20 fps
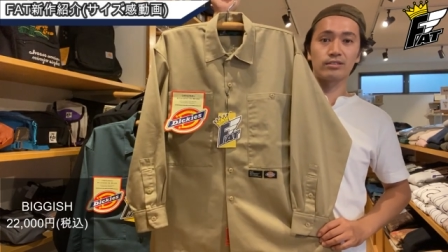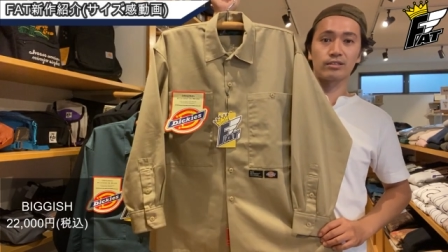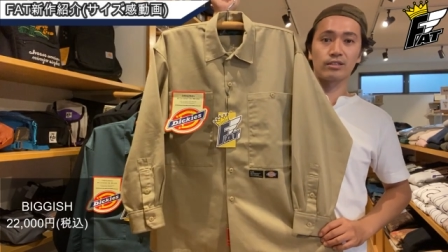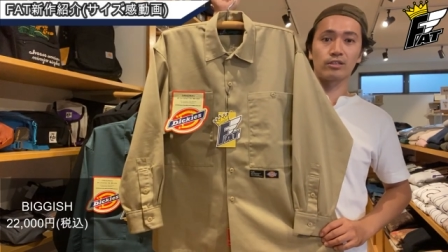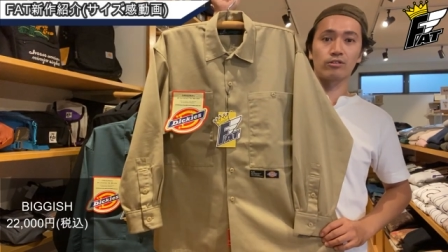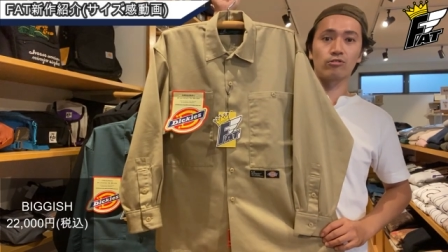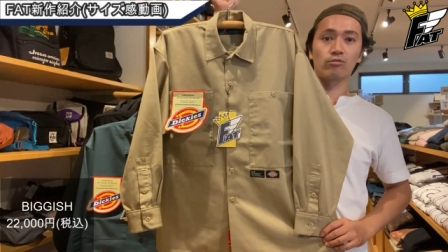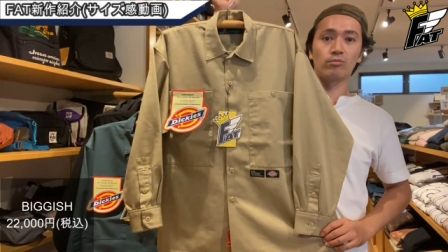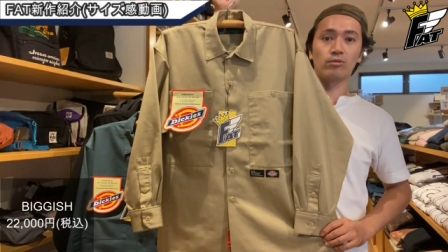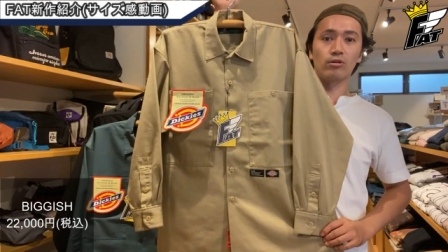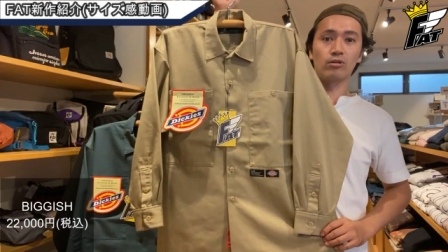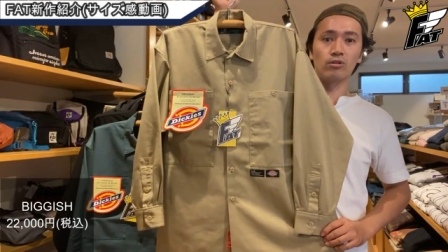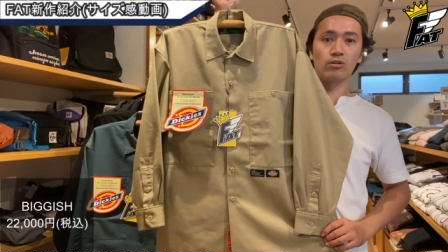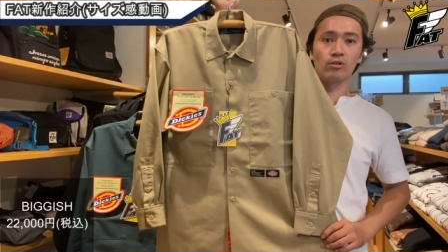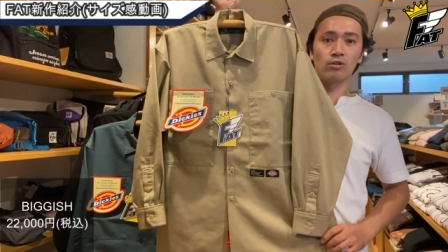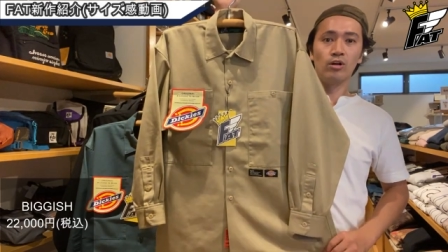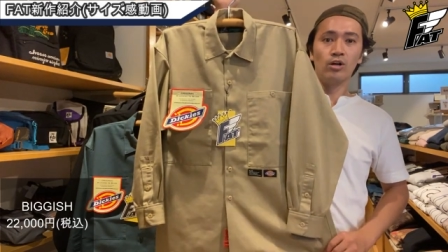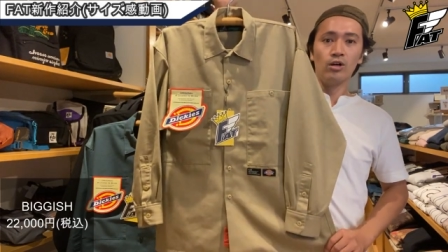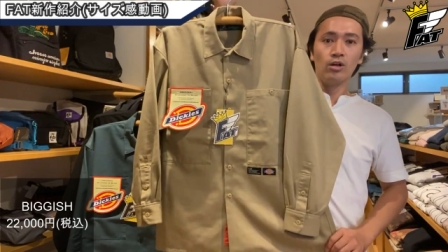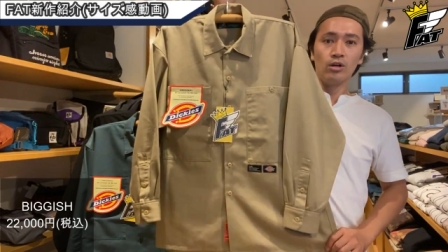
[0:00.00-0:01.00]
すけど
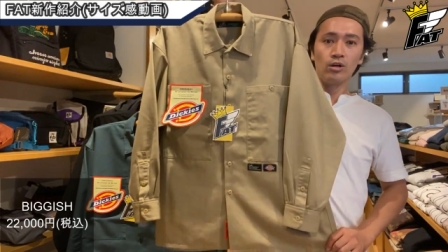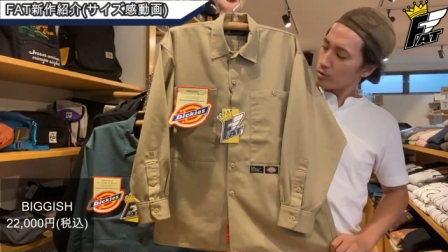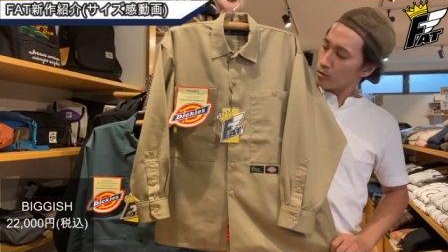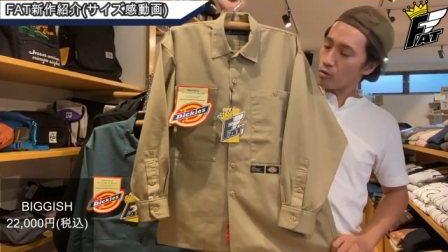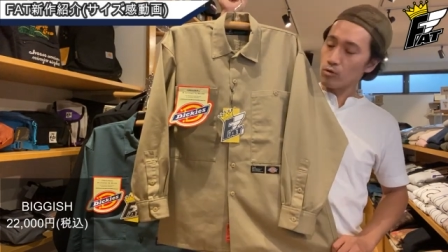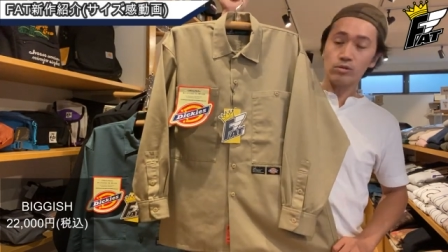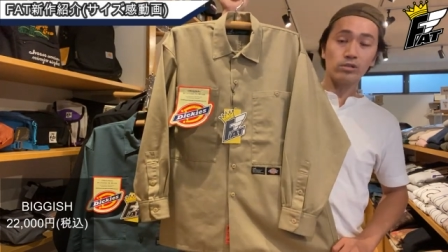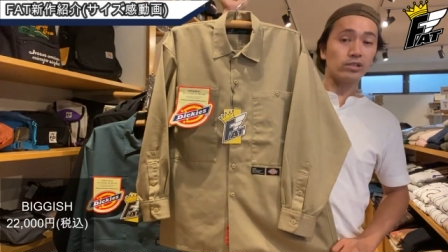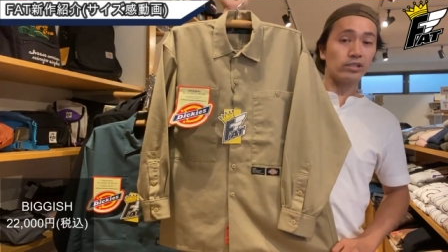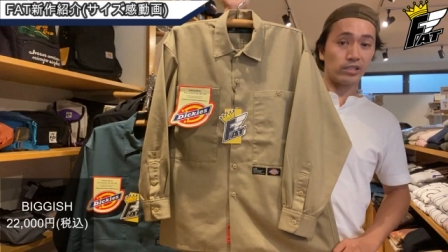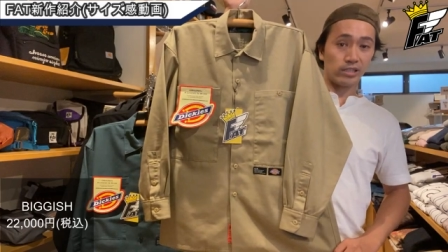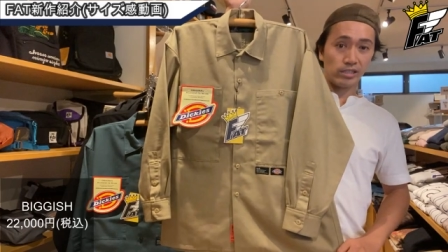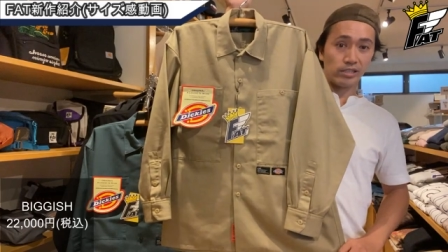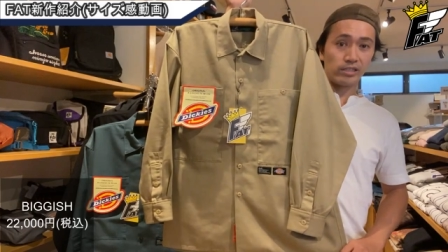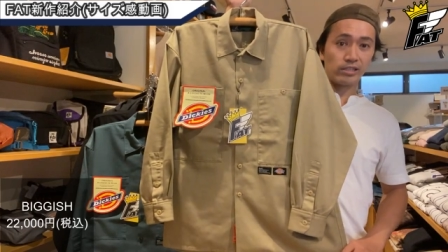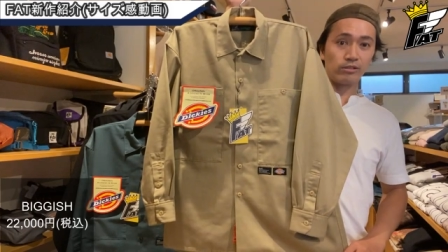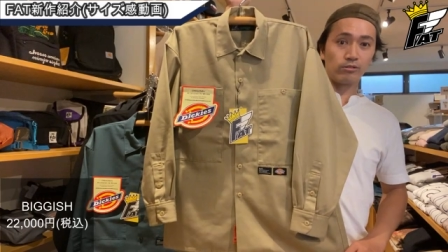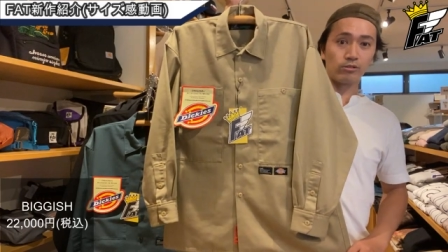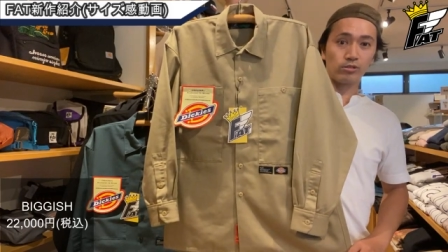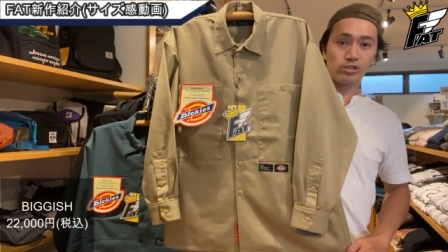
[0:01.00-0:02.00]
も、今
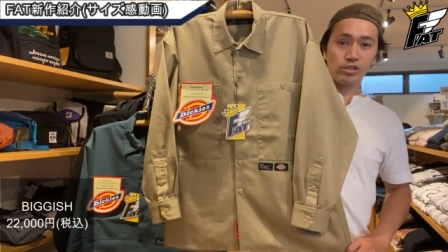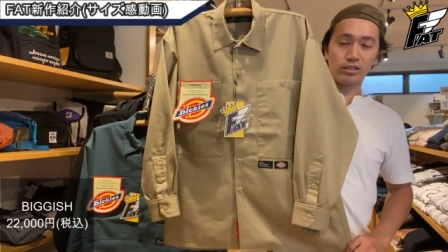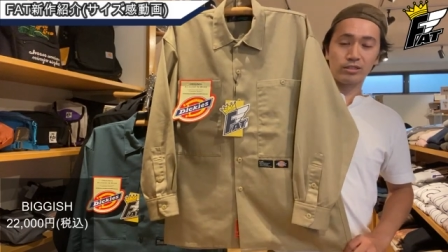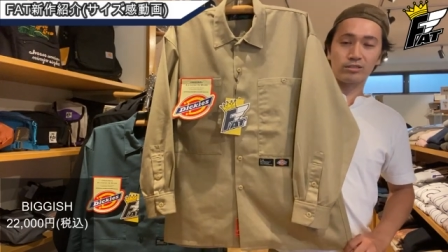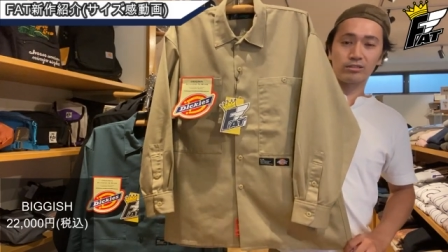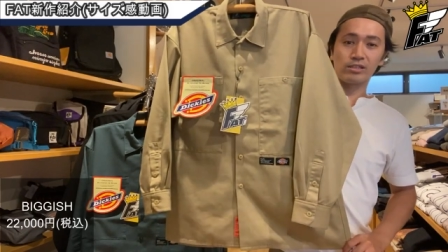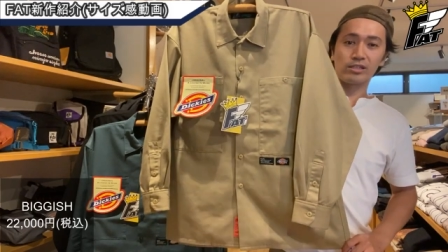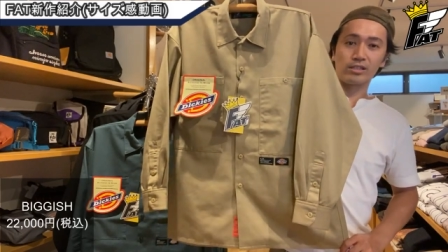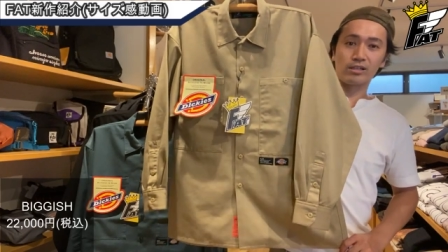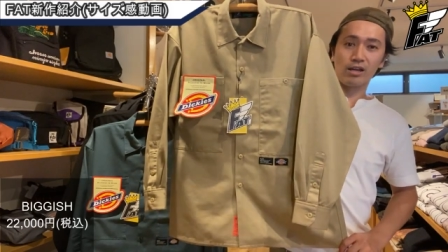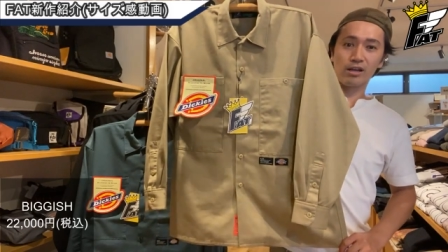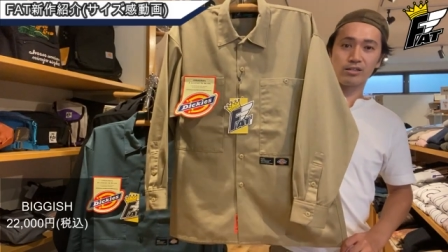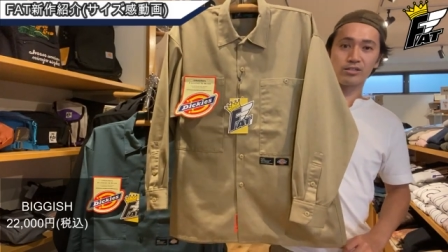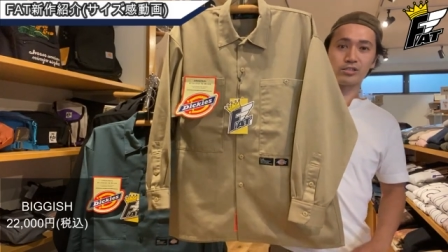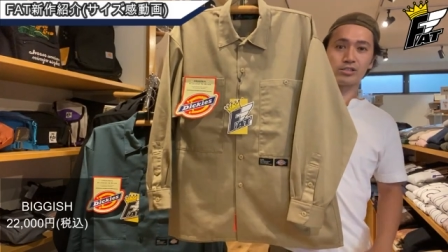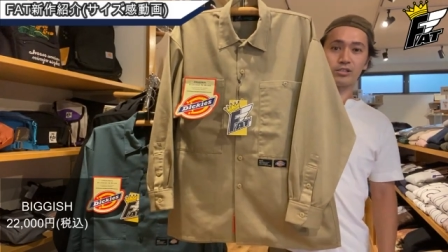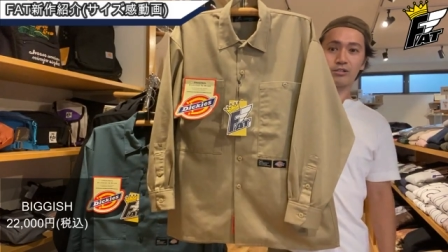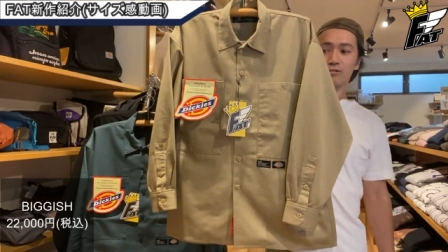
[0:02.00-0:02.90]
期のシャツに関し